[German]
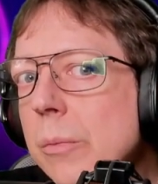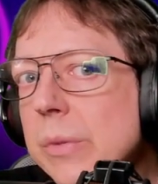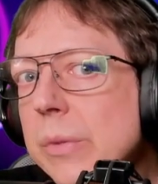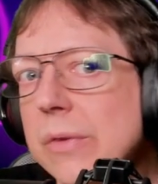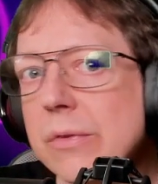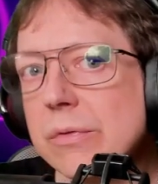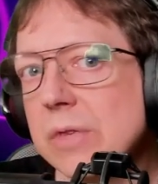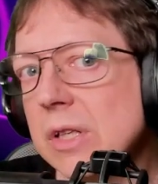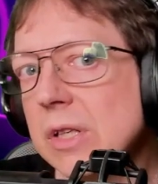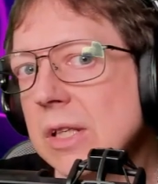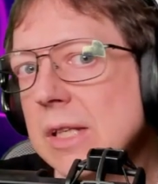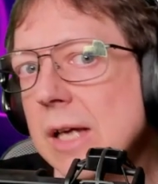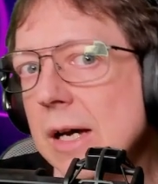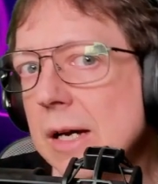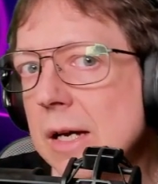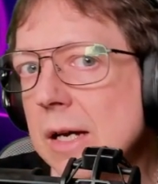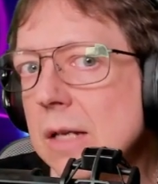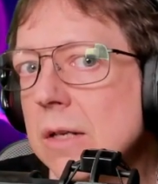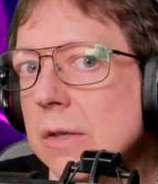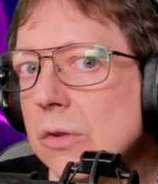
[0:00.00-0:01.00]
bis wir hier
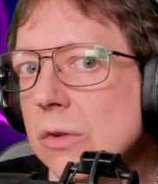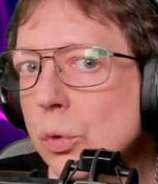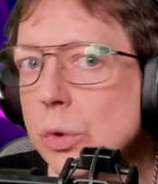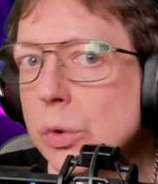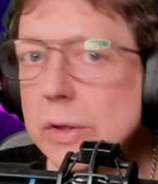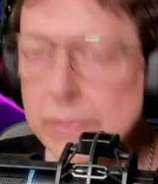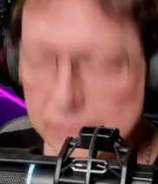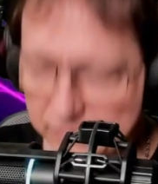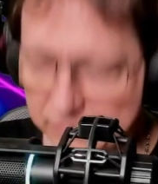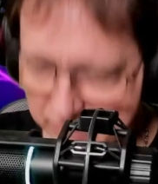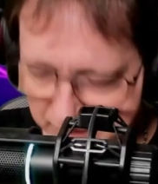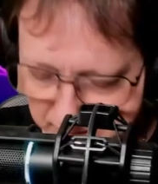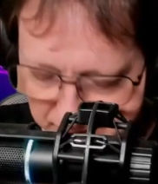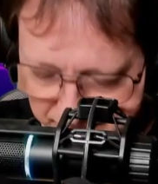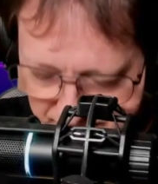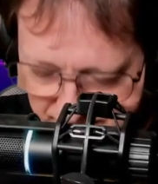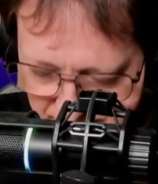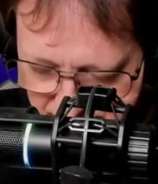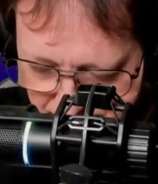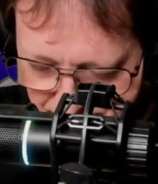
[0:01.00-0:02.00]
alle durch
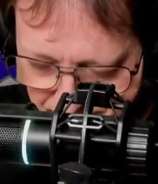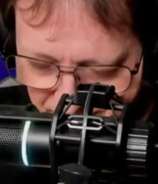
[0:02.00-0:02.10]
sind.